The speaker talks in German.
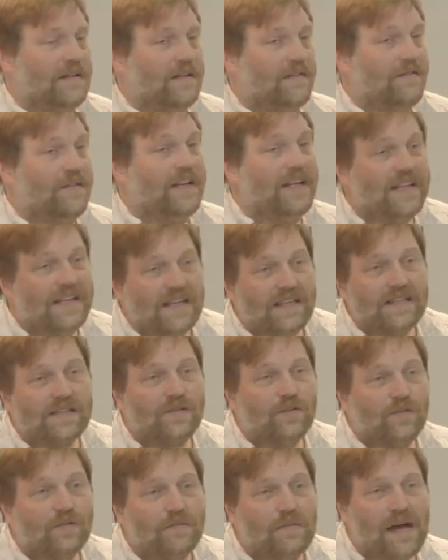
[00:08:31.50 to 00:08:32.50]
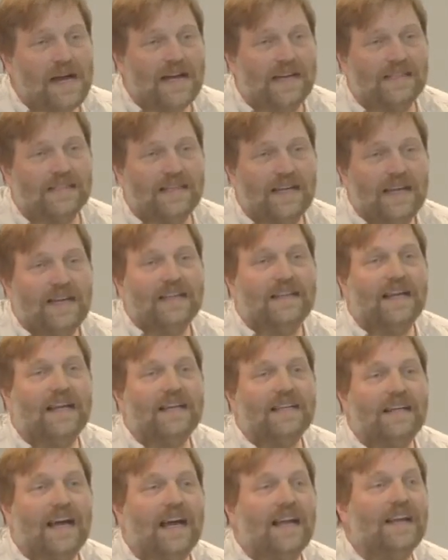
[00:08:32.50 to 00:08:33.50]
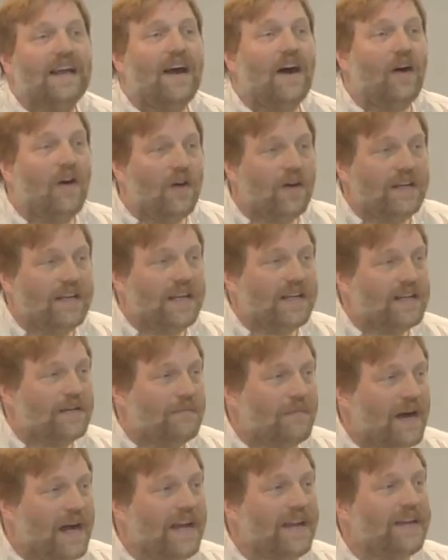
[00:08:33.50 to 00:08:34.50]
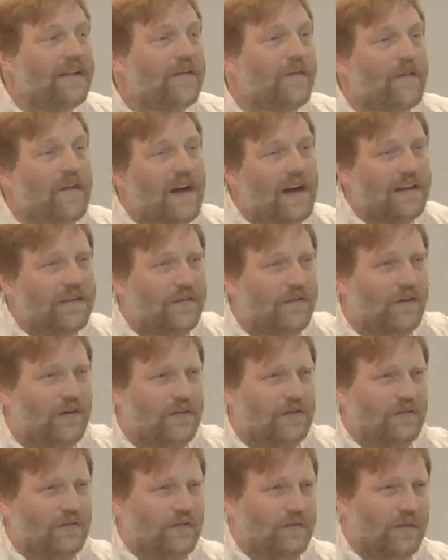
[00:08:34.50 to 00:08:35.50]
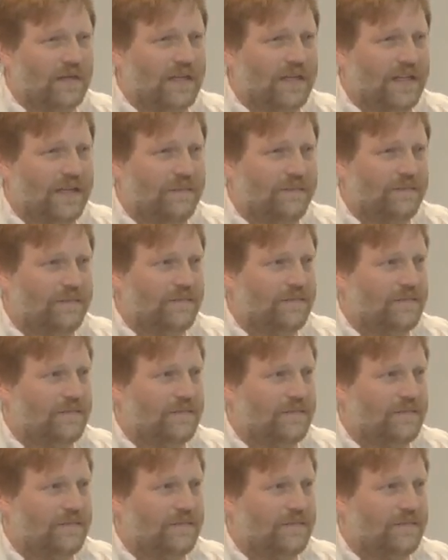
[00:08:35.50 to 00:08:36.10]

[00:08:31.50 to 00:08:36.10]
Wenn er das gut macht, dann kann er auch in der Gemeinde Verantwortung übernehmen.